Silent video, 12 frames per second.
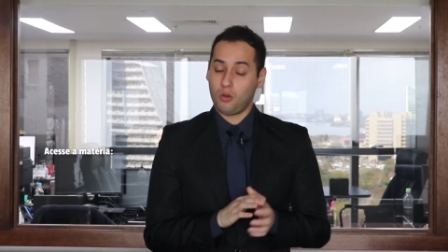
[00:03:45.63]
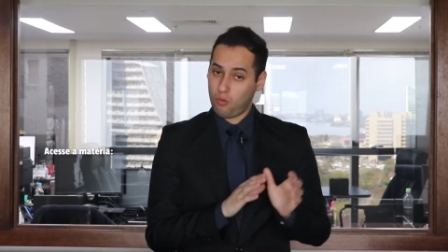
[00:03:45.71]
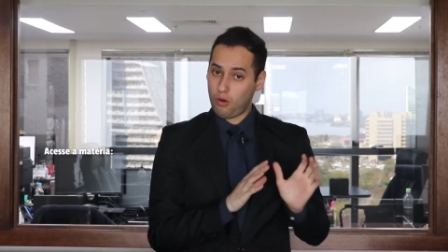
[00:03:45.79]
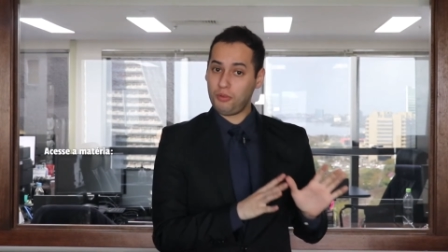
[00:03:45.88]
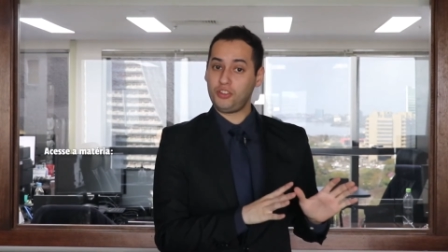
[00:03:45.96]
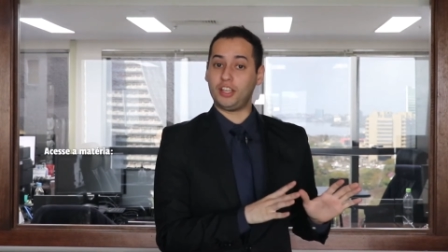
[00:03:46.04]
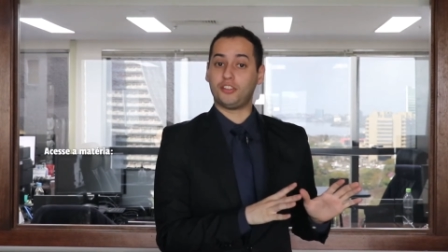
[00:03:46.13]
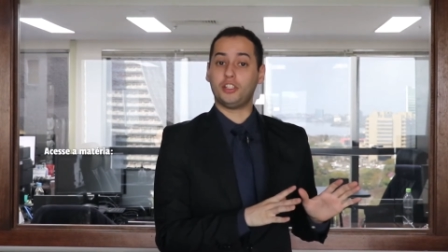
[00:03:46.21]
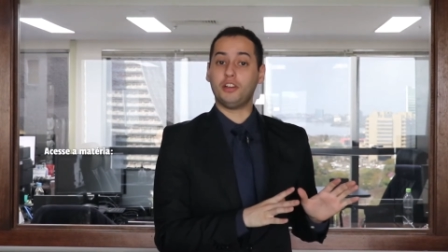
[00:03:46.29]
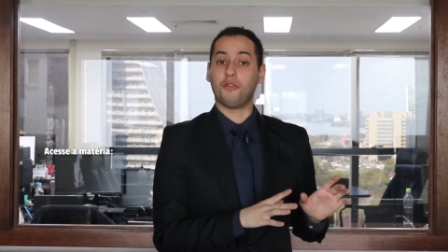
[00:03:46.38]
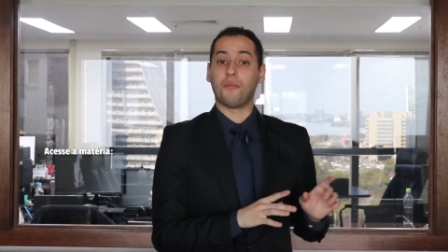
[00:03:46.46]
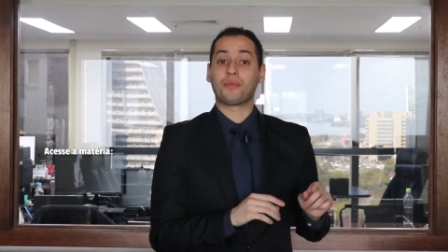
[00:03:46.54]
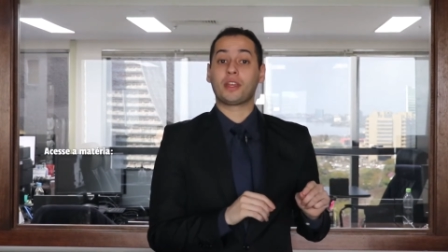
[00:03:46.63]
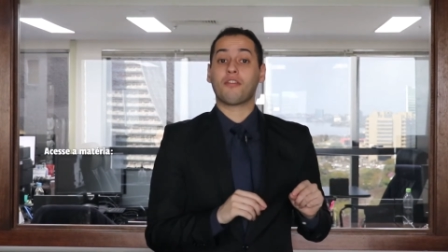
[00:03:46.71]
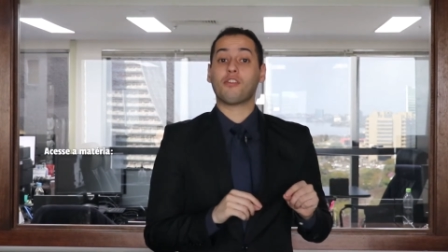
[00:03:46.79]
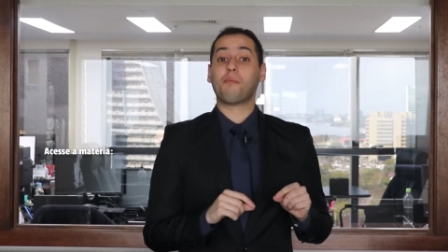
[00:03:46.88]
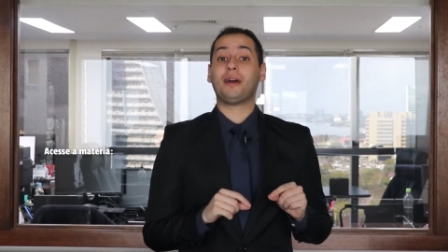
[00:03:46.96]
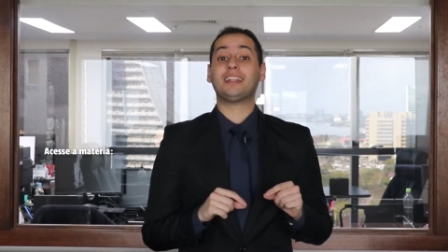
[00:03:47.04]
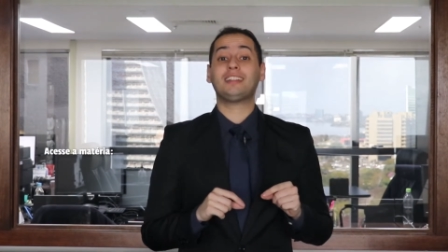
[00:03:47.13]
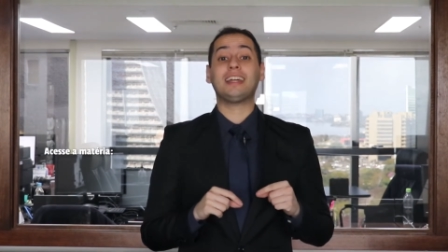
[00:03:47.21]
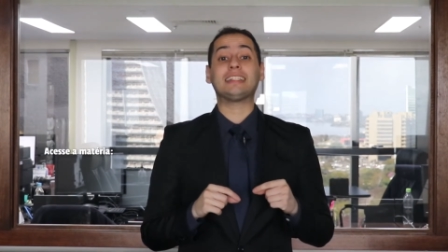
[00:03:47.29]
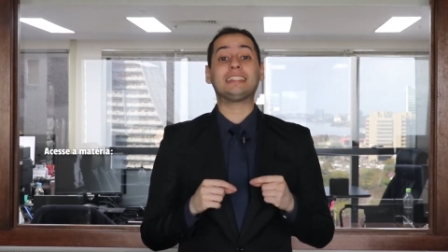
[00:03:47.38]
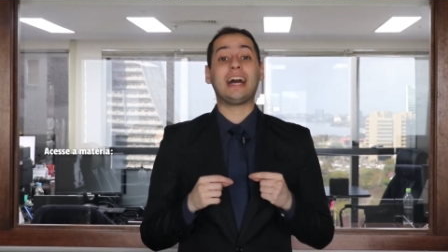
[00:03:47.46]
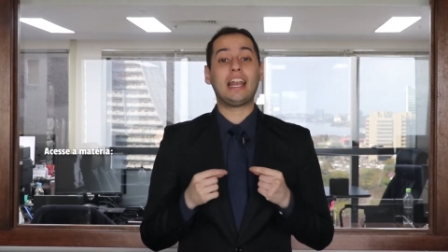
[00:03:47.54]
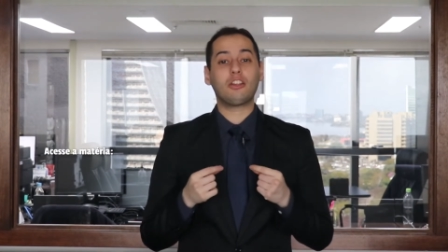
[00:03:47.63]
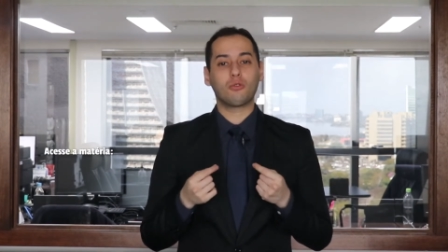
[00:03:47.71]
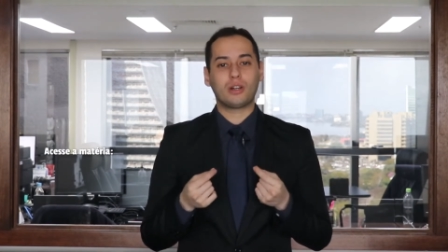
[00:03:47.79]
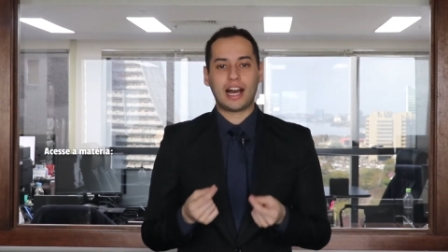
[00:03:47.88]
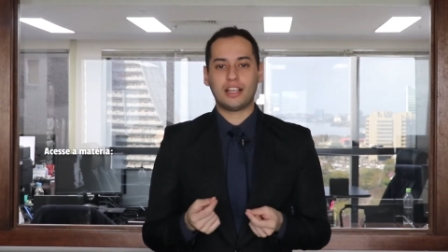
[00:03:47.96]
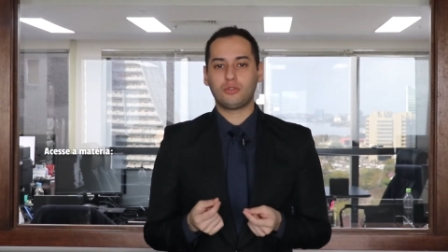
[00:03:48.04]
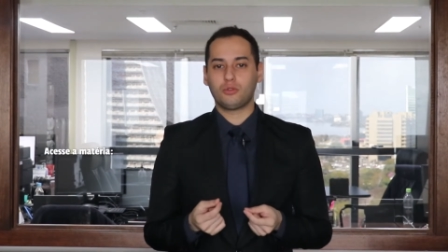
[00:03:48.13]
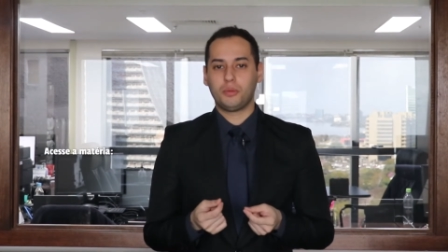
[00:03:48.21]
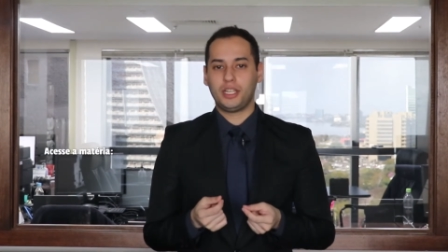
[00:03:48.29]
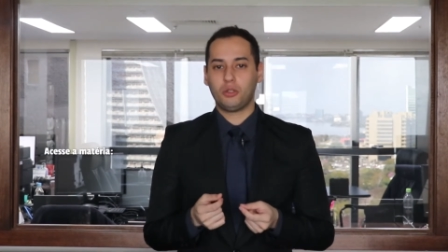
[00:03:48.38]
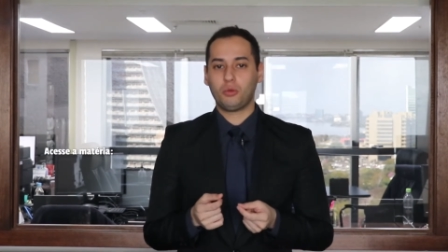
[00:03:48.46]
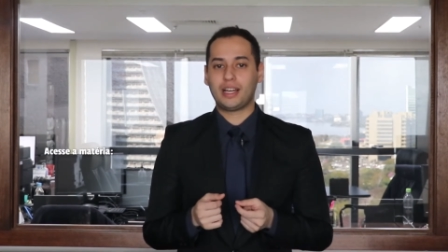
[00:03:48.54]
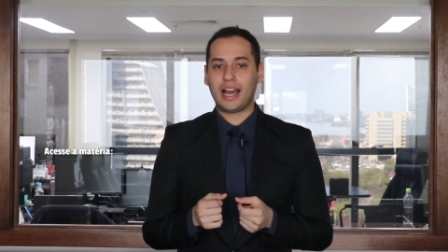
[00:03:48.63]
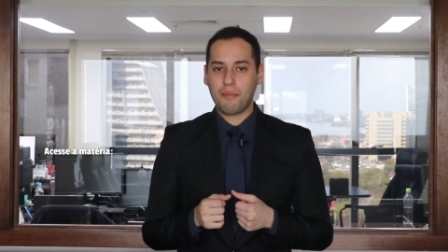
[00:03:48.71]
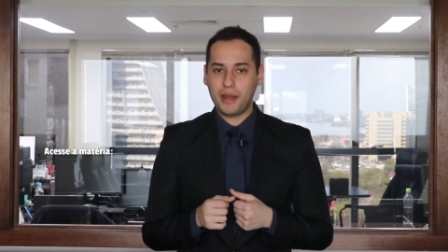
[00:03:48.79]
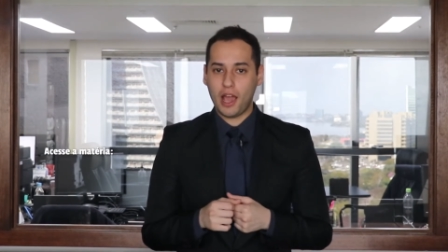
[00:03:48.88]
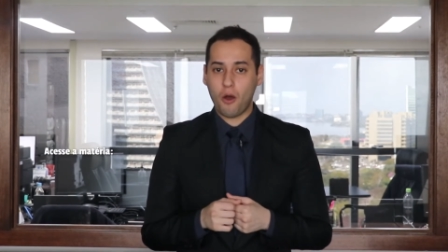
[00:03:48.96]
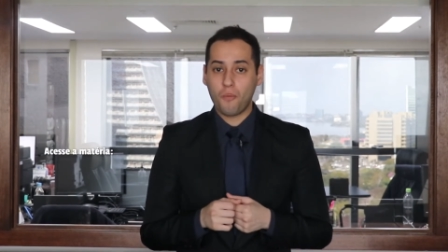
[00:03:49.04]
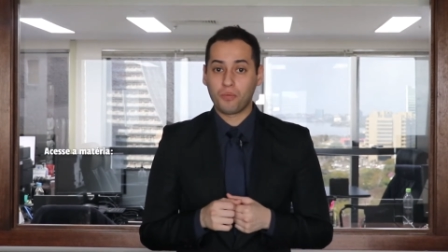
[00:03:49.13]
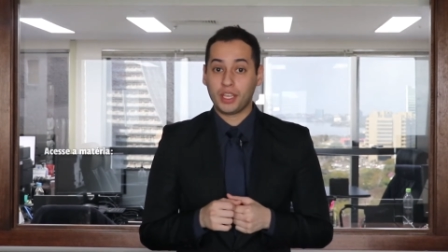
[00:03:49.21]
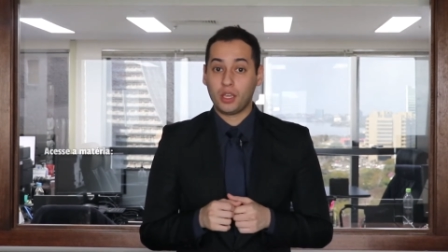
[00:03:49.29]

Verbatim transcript: O objetivo foi para tratar do caso do menino Gabriel,